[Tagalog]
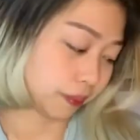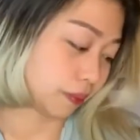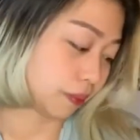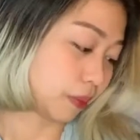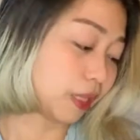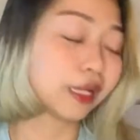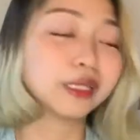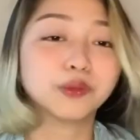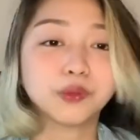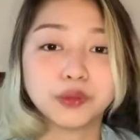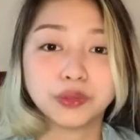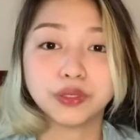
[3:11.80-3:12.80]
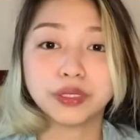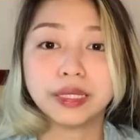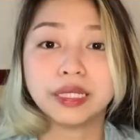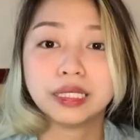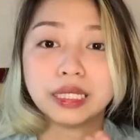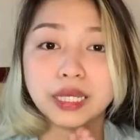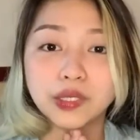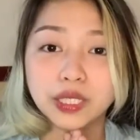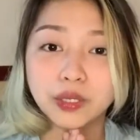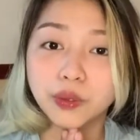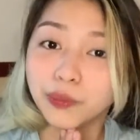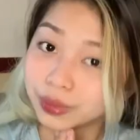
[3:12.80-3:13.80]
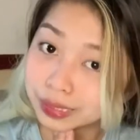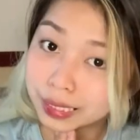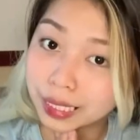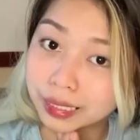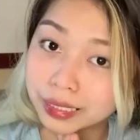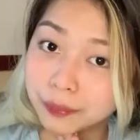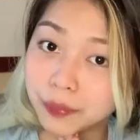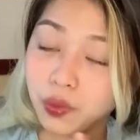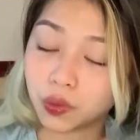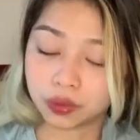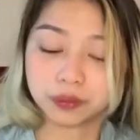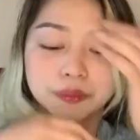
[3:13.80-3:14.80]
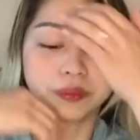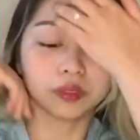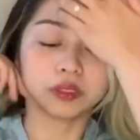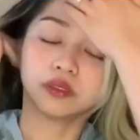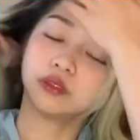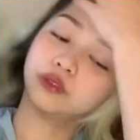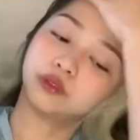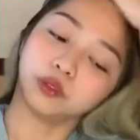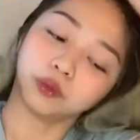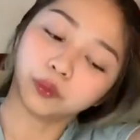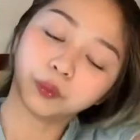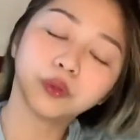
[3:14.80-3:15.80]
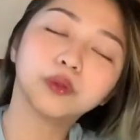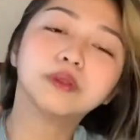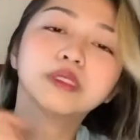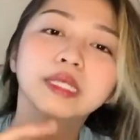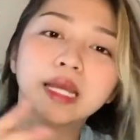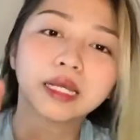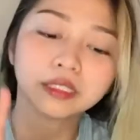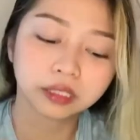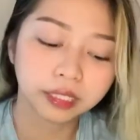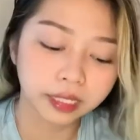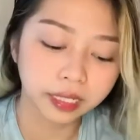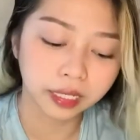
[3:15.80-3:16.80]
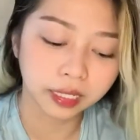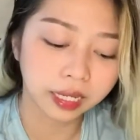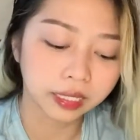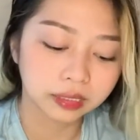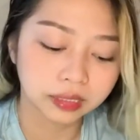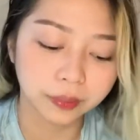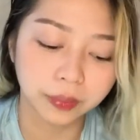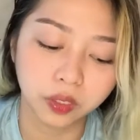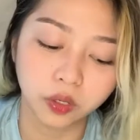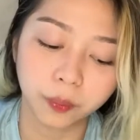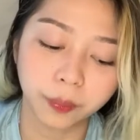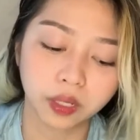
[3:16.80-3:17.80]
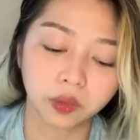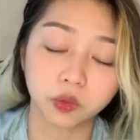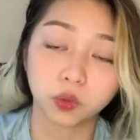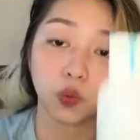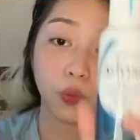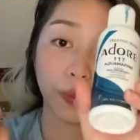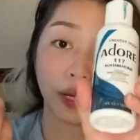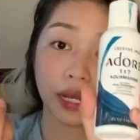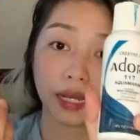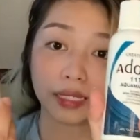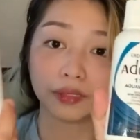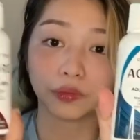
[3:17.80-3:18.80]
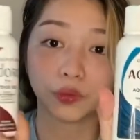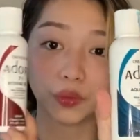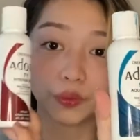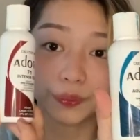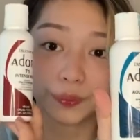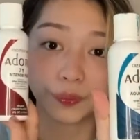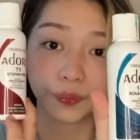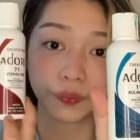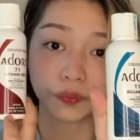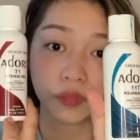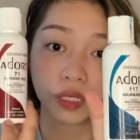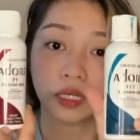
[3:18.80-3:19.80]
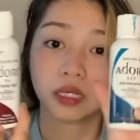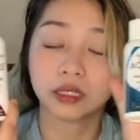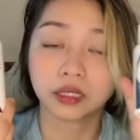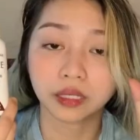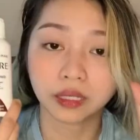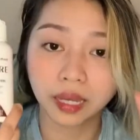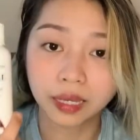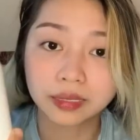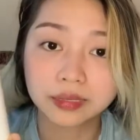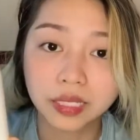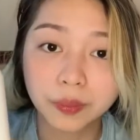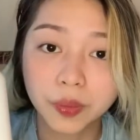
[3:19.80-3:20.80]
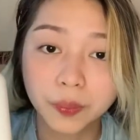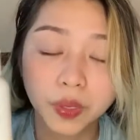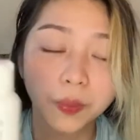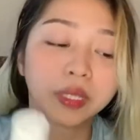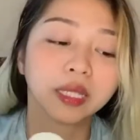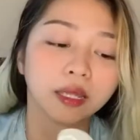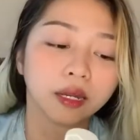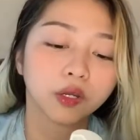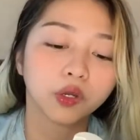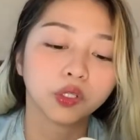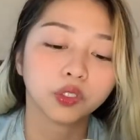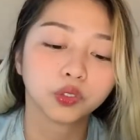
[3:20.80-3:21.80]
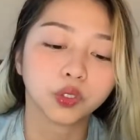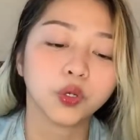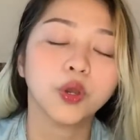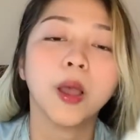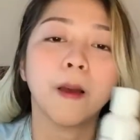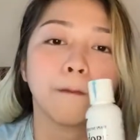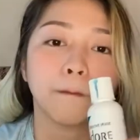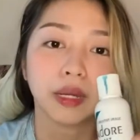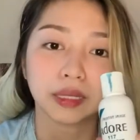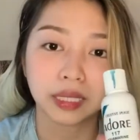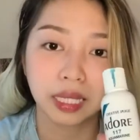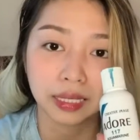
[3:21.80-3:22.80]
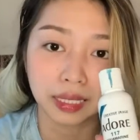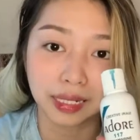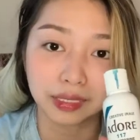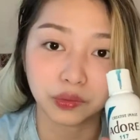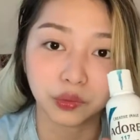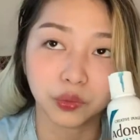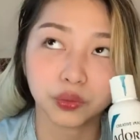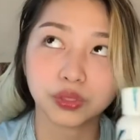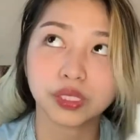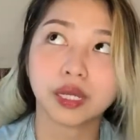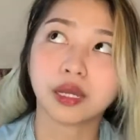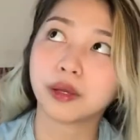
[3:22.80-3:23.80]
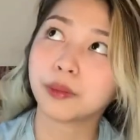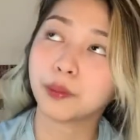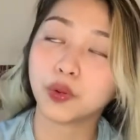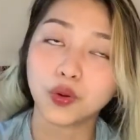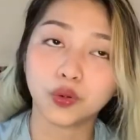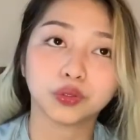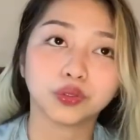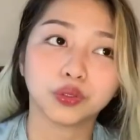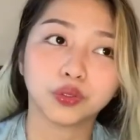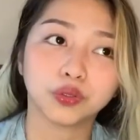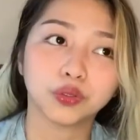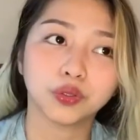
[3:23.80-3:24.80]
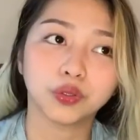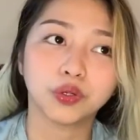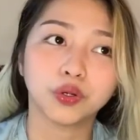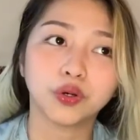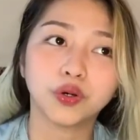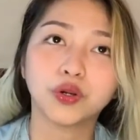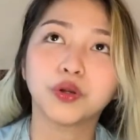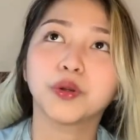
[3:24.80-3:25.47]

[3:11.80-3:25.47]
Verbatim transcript: Malaking tulong yun na hindi kayo nag-wash lagi ng buhok. So, bukod sa ashtray nga, gaya ng sabi ko, pero kung mga ganito, kahit semi-permanent hair color to, magtatagal to sa buhok nyo or